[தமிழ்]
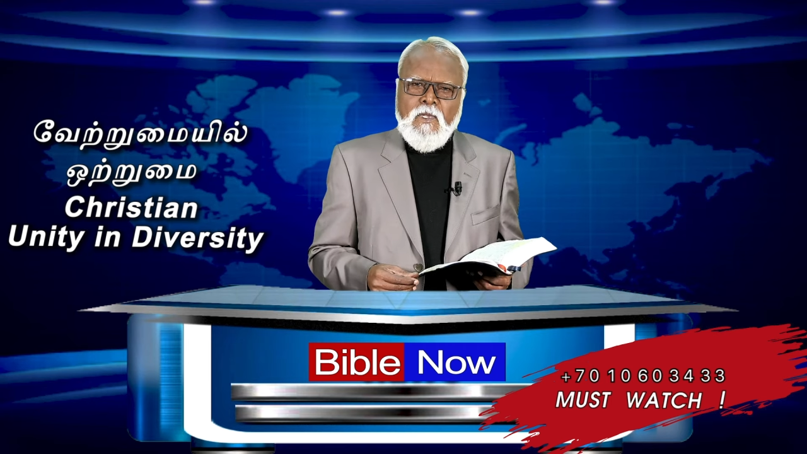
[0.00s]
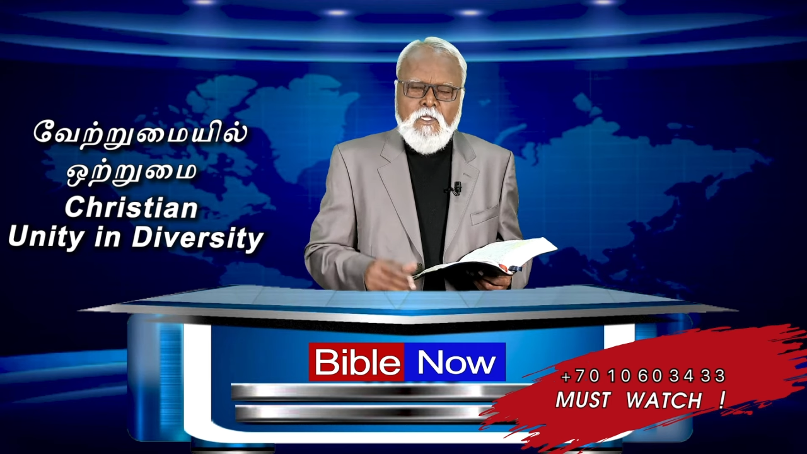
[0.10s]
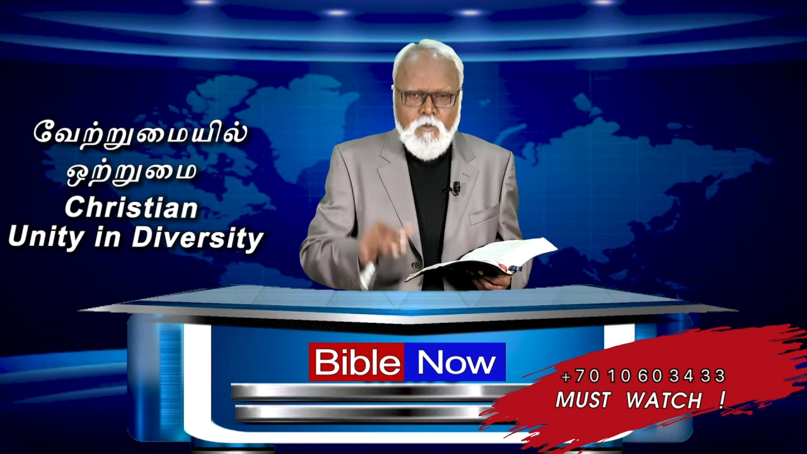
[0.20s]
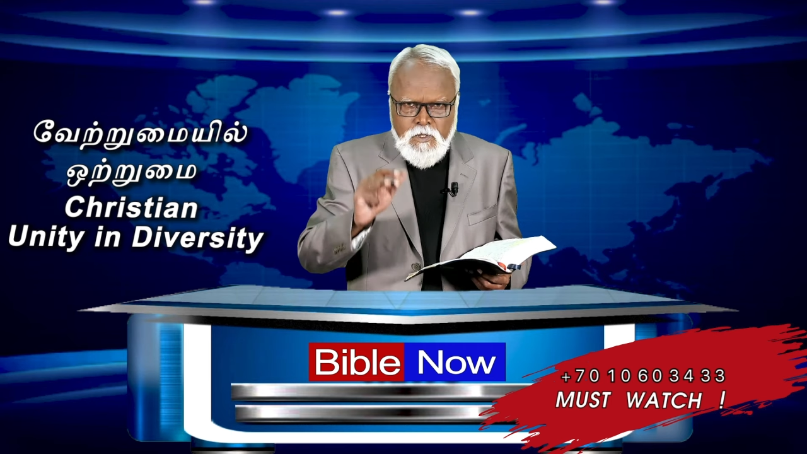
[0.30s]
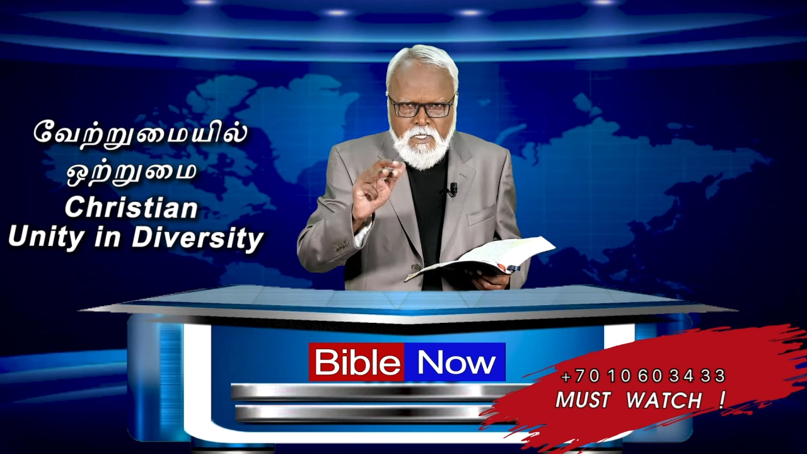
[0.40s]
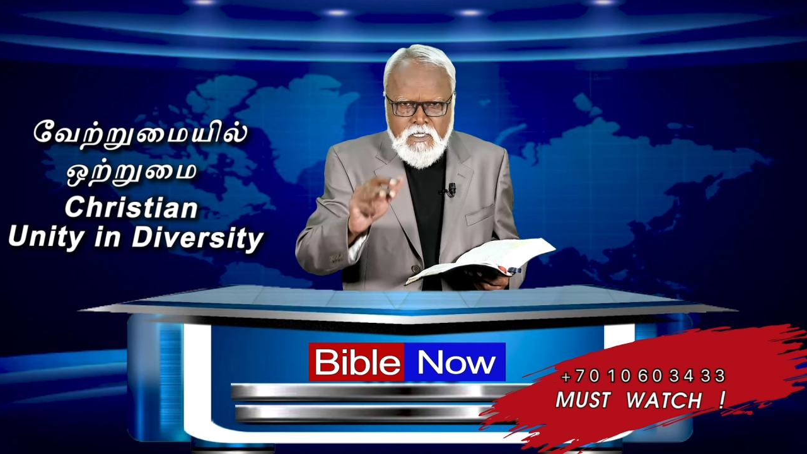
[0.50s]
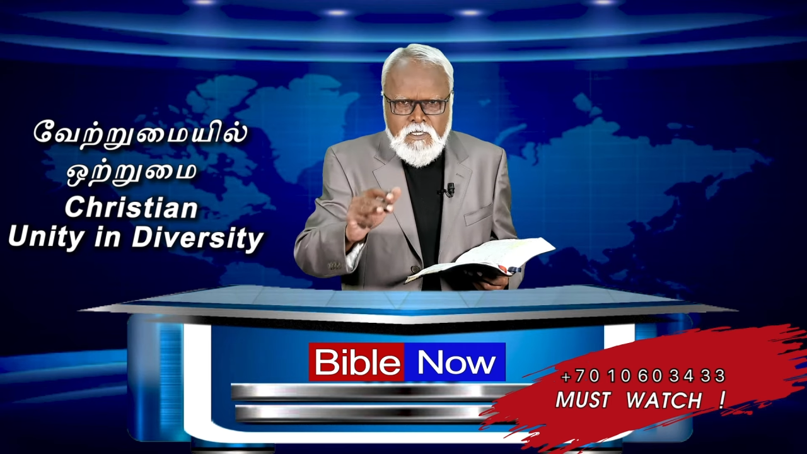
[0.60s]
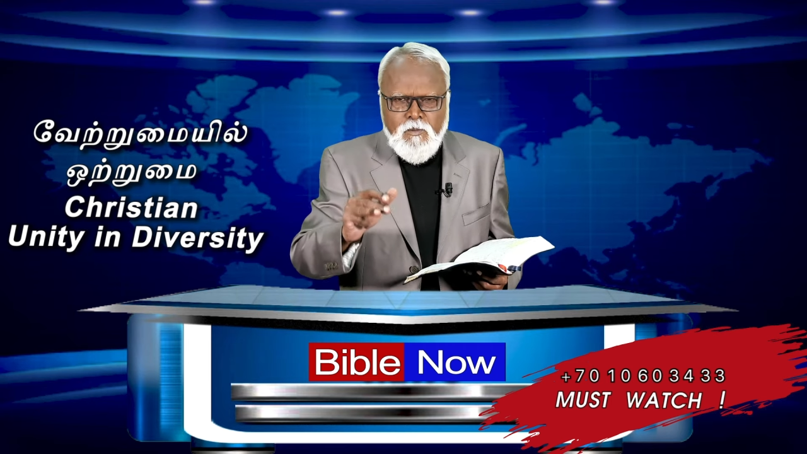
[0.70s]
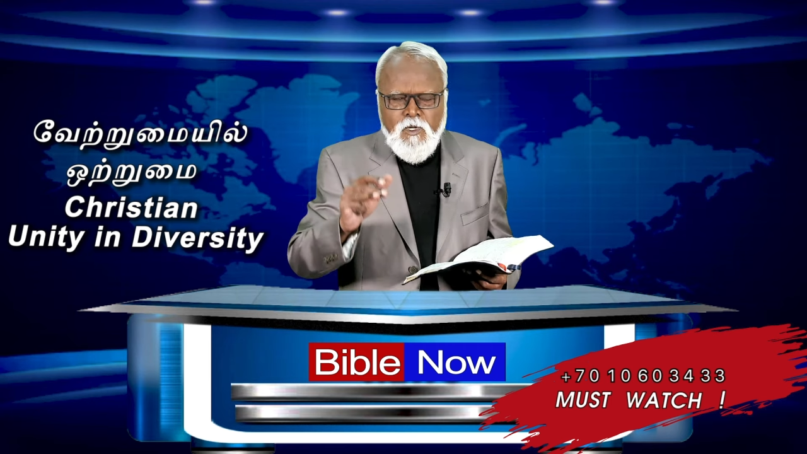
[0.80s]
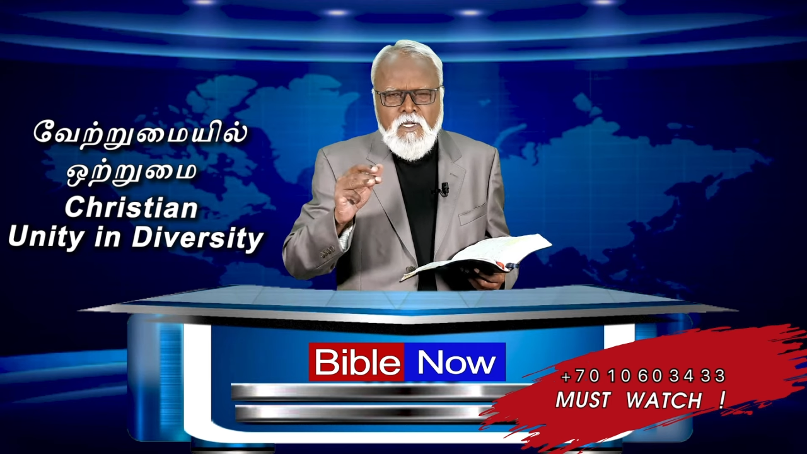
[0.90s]
இது கொஞ்சம்
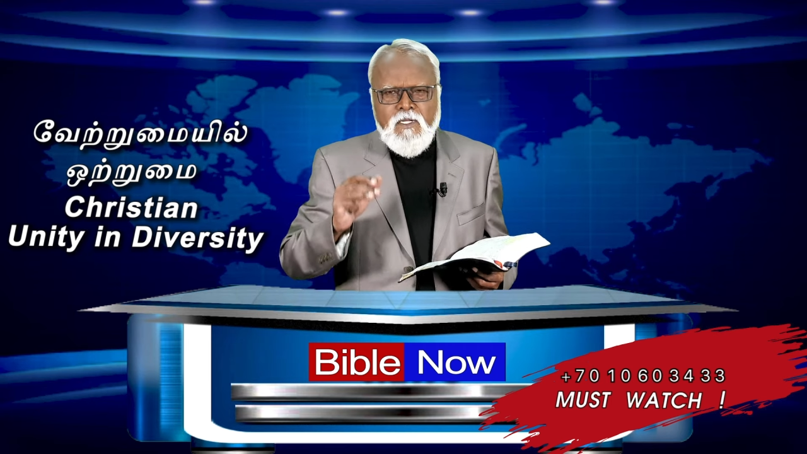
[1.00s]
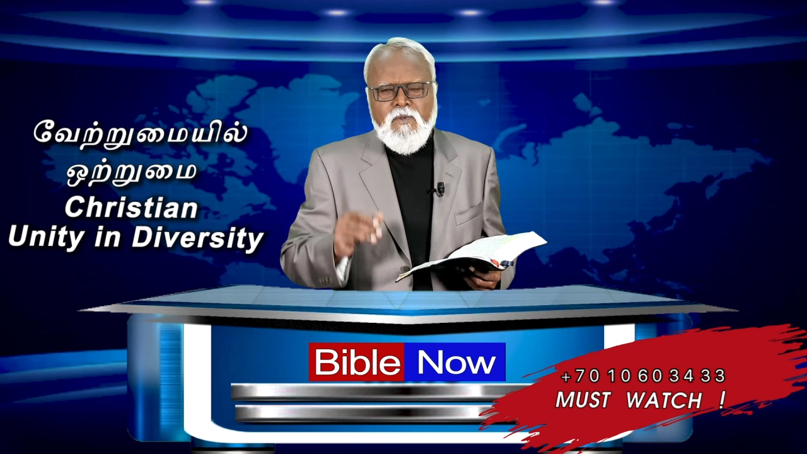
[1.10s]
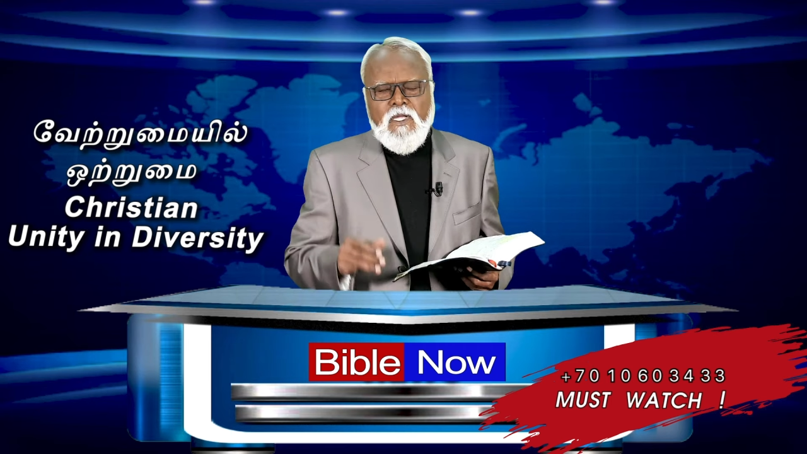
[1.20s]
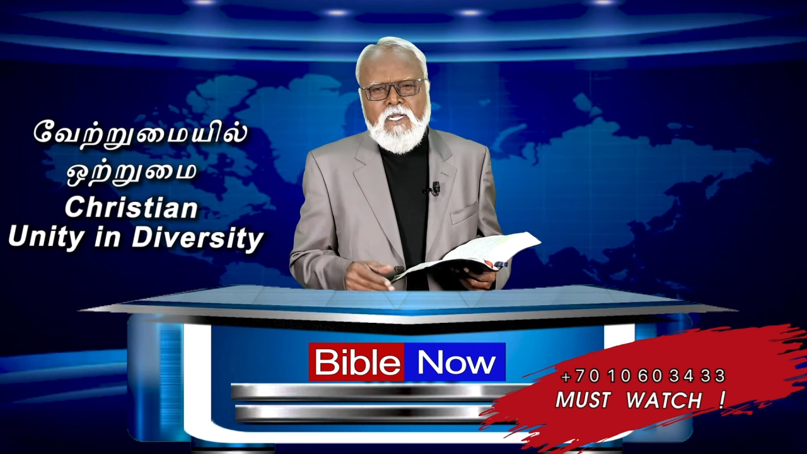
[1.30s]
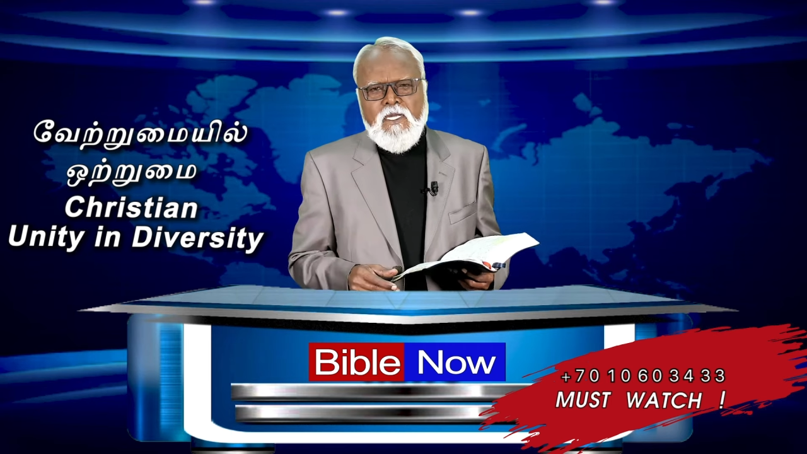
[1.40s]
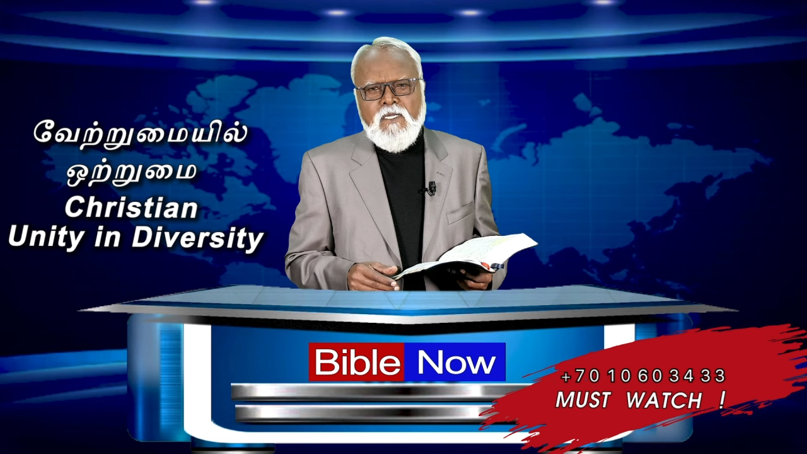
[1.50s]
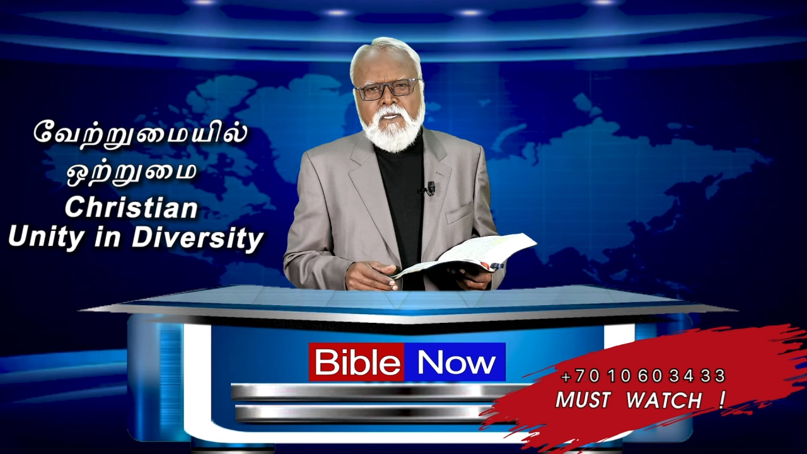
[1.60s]
கஷ்டமான வேலை